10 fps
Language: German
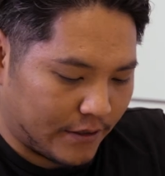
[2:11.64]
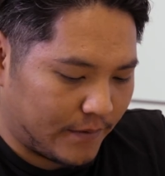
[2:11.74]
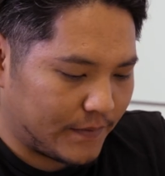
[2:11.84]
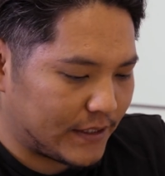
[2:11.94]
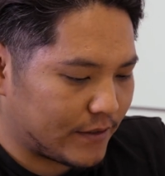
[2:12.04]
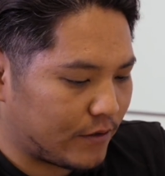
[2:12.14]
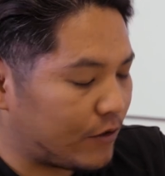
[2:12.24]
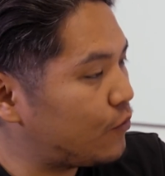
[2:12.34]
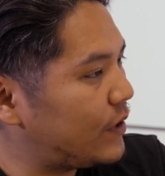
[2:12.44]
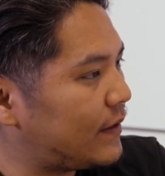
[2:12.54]
Pflege
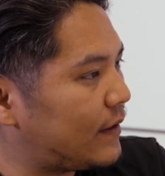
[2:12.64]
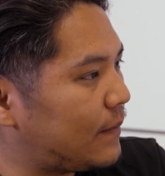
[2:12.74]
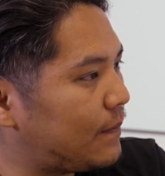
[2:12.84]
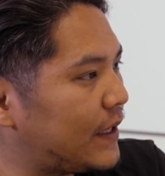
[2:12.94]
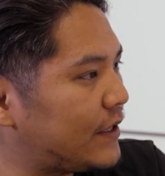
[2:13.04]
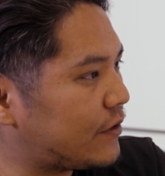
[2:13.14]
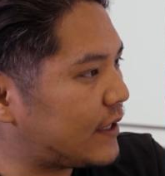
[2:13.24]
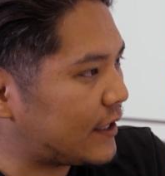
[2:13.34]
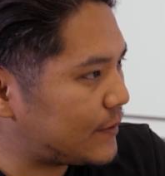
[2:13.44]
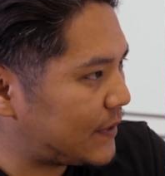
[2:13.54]
und Betreuung
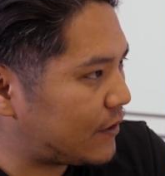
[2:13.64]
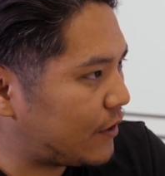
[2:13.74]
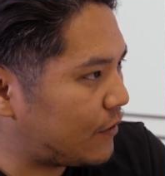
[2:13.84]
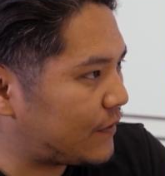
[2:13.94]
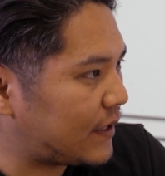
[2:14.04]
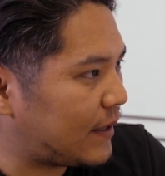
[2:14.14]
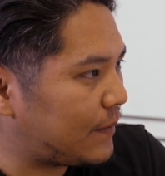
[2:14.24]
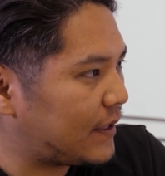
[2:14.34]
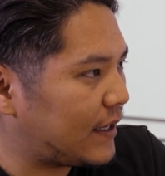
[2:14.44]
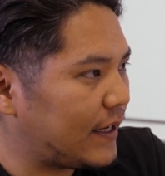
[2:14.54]
unterstützt werden
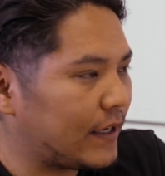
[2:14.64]
kann.